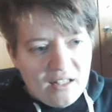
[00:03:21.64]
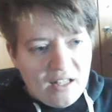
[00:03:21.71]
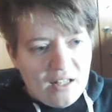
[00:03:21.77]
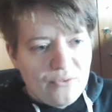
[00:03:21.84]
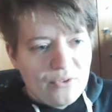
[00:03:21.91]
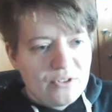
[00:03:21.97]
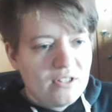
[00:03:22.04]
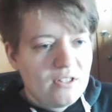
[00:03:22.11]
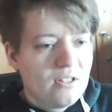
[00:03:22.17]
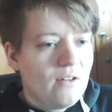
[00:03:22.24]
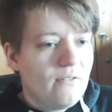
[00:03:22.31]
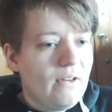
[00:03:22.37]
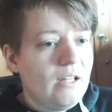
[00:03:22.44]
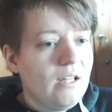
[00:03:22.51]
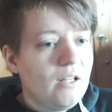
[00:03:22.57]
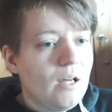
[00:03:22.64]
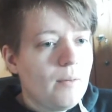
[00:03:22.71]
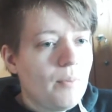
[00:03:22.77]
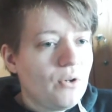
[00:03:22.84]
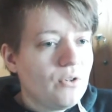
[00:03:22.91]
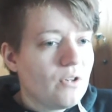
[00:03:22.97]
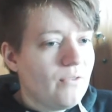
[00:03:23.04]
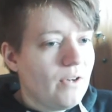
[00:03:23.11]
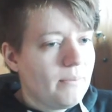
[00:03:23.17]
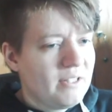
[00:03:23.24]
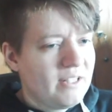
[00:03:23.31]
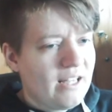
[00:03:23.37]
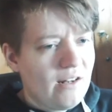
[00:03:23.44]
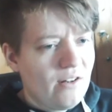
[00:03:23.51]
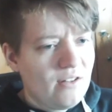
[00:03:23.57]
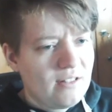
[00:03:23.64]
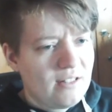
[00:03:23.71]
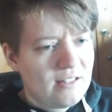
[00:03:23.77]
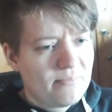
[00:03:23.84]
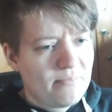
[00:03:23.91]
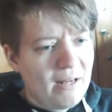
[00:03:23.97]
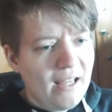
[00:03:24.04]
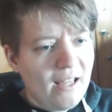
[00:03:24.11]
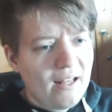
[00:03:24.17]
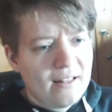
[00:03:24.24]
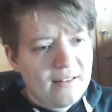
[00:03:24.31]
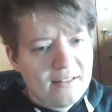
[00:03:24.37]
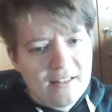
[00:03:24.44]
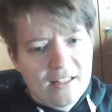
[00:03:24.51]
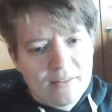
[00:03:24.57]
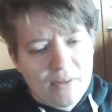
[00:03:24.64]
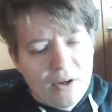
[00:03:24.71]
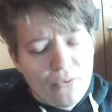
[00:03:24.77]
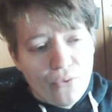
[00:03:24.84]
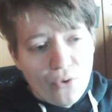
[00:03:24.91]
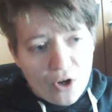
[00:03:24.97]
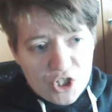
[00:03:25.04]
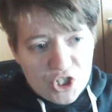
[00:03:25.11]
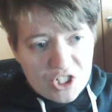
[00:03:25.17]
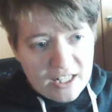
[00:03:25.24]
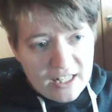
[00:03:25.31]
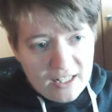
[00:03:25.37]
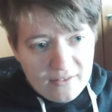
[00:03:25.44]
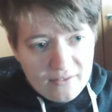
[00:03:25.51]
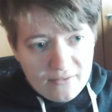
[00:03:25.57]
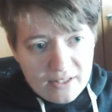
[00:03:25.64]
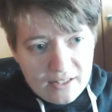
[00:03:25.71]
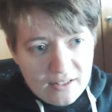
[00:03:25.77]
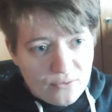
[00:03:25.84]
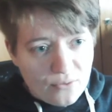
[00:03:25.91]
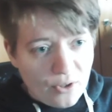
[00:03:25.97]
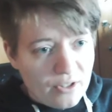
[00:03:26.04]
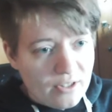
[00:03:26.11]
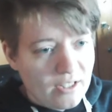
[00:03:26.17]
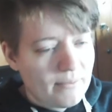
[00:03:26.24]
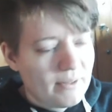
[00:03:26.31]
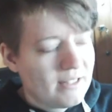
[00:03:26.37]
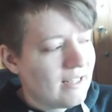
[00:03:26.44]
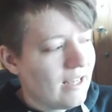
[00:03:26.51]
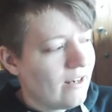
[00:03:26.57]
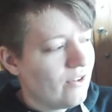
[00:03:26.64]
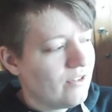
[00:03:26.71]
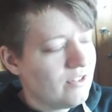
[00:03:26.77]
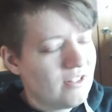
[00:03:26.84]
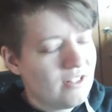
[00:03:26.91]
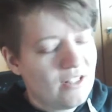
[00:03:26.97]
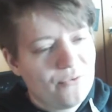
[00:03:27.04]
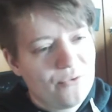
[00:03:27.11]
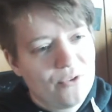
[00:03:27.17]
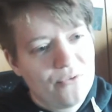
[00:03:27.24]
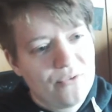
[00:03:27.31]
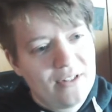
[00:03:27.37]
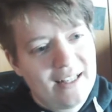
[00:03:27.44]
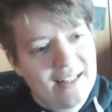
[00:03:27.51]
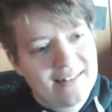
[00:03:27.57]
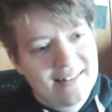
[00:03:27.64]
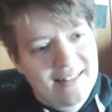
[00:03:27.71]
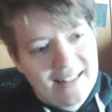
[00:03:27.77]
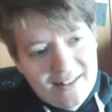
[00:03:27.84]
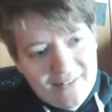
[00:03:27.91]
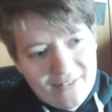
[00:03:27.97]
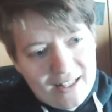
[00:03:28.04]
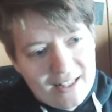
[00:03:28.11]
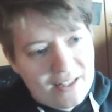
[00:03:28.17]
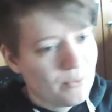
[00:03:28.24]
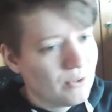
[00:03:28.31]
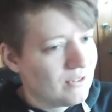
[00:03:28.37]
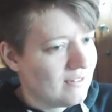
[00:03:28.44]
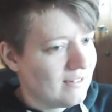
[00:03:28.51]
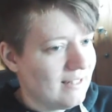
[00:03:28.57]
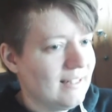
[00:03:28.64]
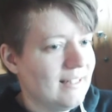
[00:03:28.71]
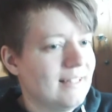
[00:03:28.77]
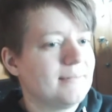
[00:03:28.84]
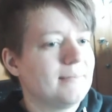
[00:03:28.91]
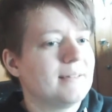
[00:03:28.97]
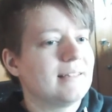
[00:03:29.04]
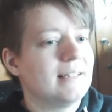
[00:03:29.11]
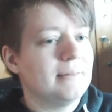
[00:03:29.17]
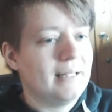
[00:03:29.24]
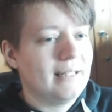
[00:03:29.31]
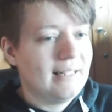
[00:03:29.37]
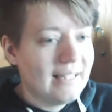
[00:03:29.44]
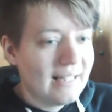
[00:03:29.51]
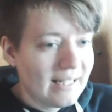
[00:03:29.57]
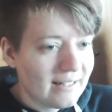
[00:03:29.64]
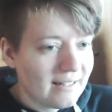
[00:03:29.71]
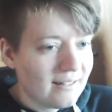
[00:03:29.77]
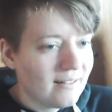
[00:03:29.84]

an für sich, äh, wenn ihr da Bock drauf habt, ich kann euch das Plugin an sich erstmal vorstellen, wenn ihr wollt, aber ich kann euch nicht dafür viel erzählen, weil ich muss es halt erstmal selber lernen.